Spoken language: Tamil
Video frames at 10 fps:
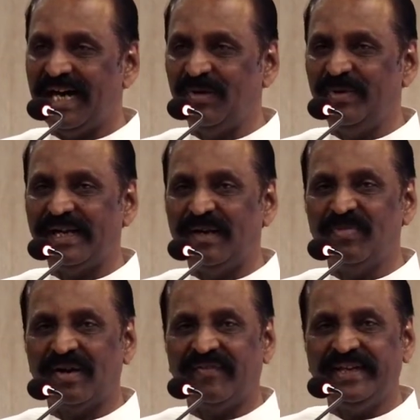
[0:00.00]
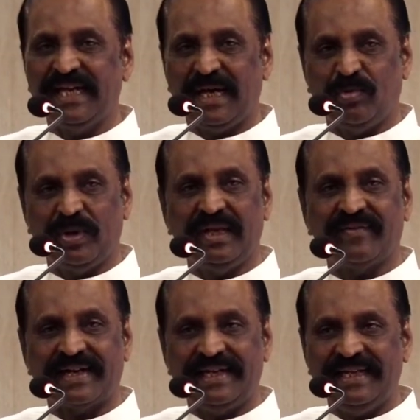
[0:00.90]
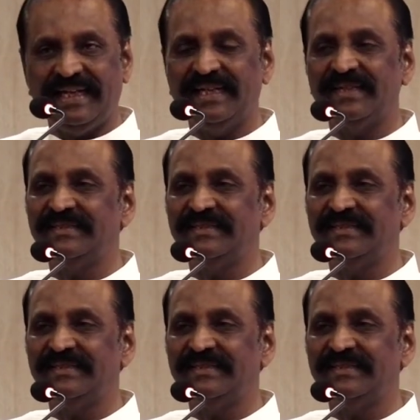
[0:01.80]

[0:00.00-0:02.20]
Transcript: அறுவை நண்பர் வையாபுரி அவர்களே